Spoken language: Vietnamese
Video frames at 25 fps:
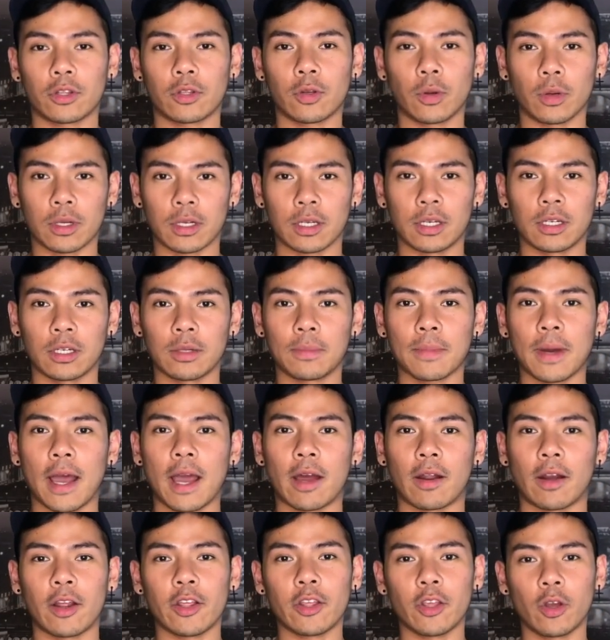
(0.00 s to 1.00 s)
thuật ngữ mà
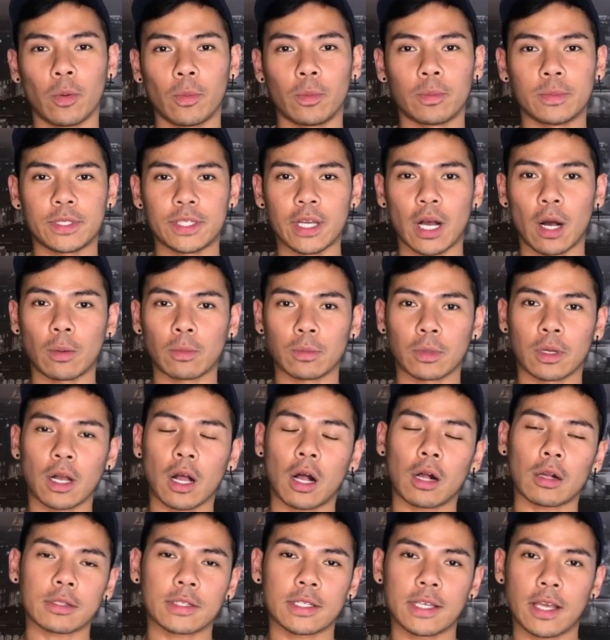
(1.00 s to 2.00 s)
họ đã dùng trong
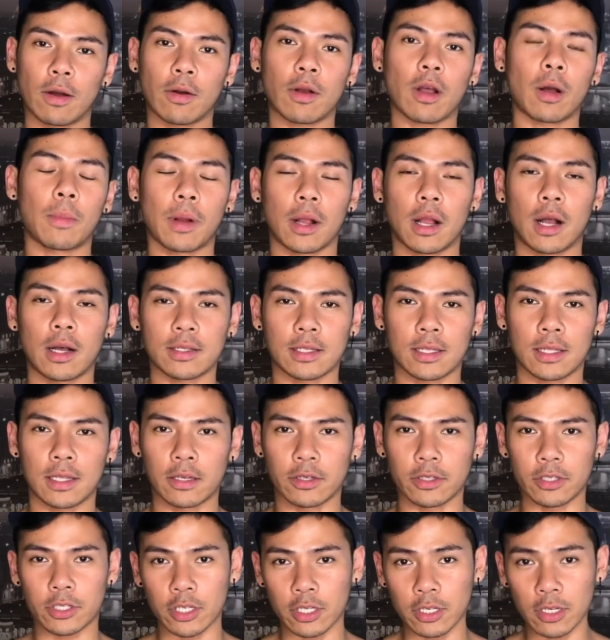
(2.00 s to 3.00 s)
cocktail kamikaze
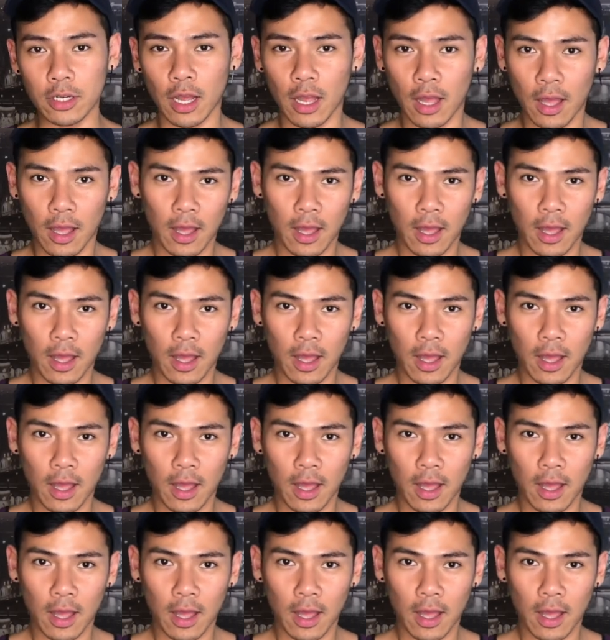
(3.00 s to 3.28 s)
lần trước